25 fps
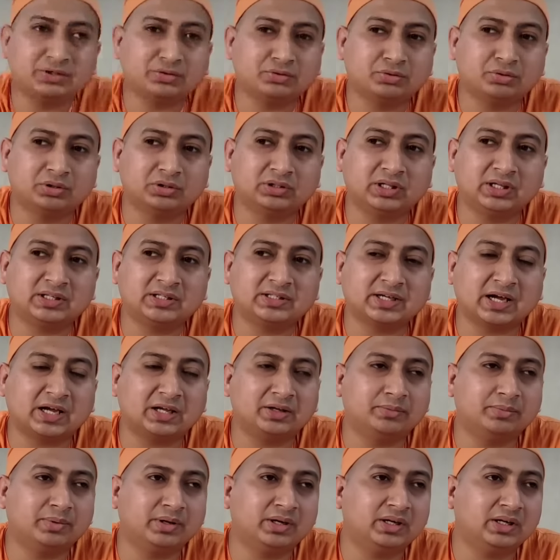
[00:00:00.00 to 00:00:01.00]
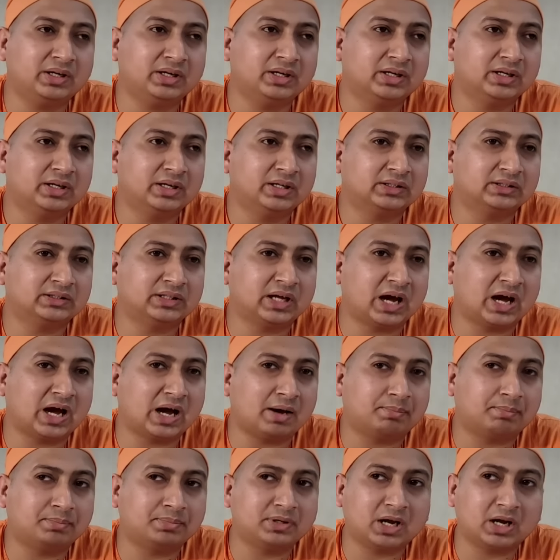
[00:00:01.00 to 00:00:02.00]
কিছু হতে চাইবেন তা
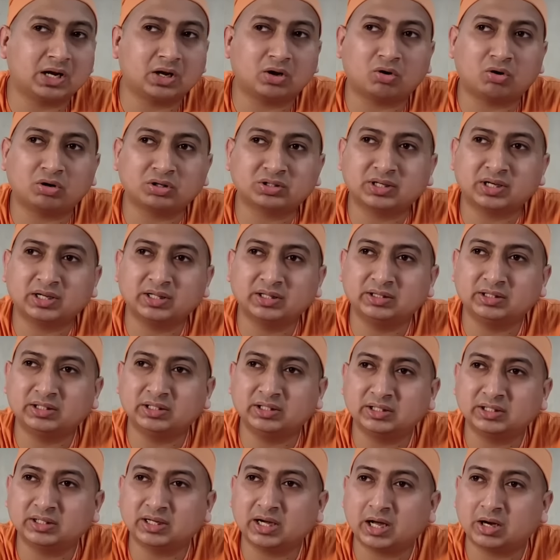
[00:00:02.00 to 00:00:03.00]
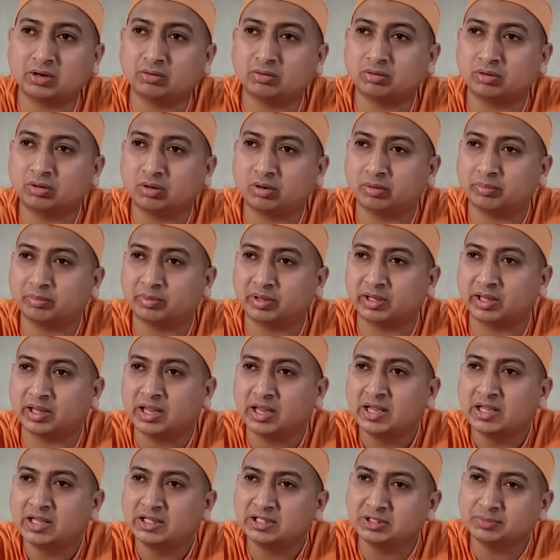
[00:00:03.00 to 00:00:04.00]
আপনার অশান্তির কারণ হবে
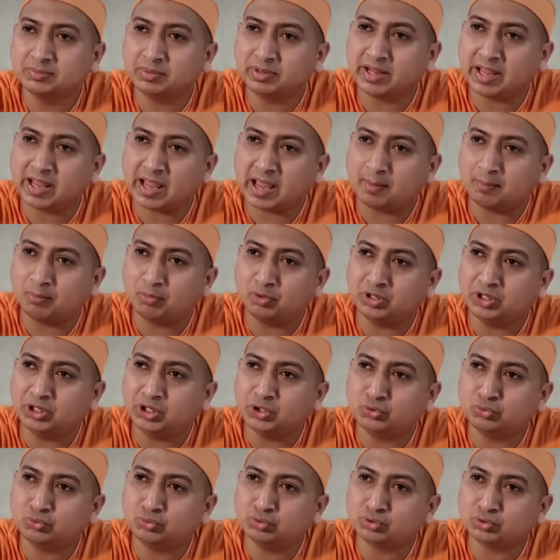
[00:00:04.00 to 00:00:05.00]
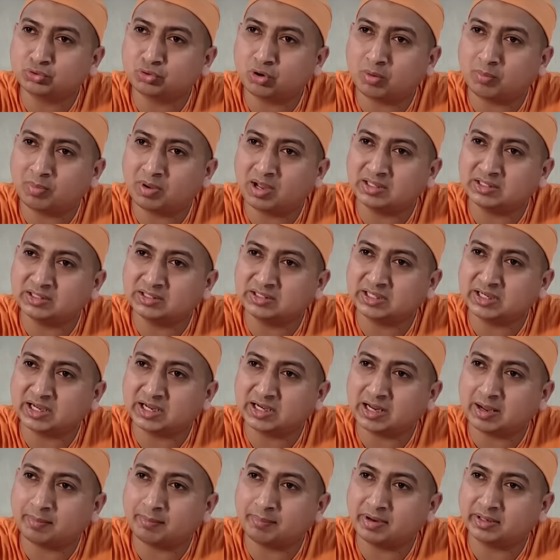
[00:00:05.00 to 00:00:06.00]
জীবনে এমন ইস্যুস কমান
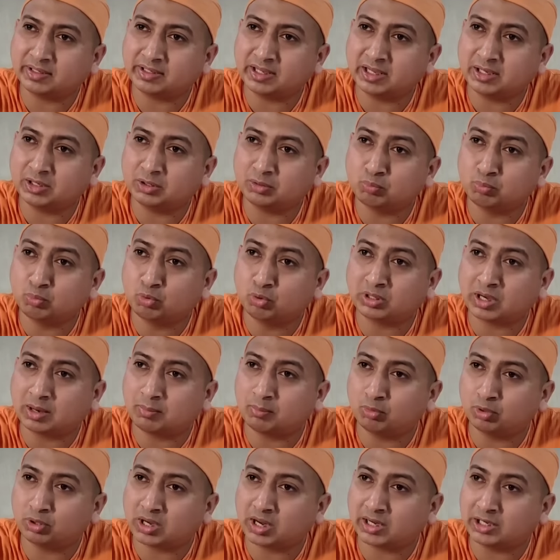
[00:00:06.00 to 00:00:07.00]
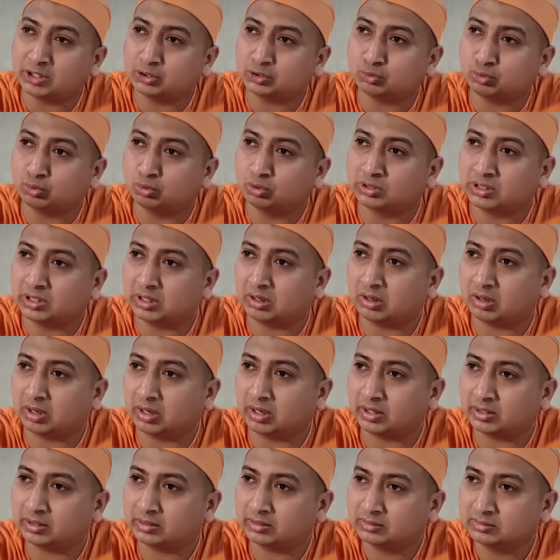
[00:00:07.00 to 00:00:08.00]
যেখানে আপনাকে মোটা মোটা কিছু হতে
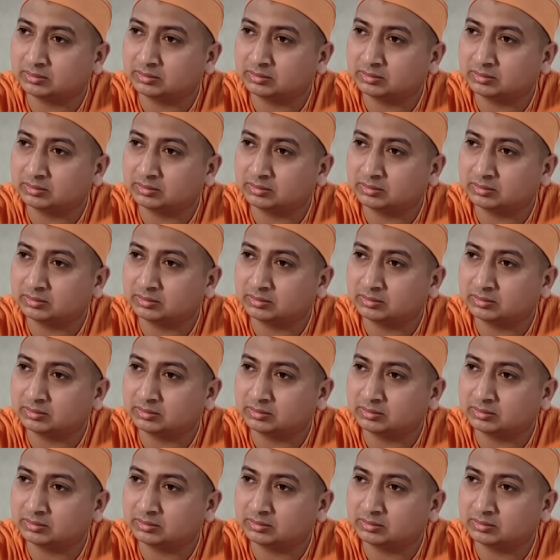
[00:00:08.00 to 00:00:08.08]
হয়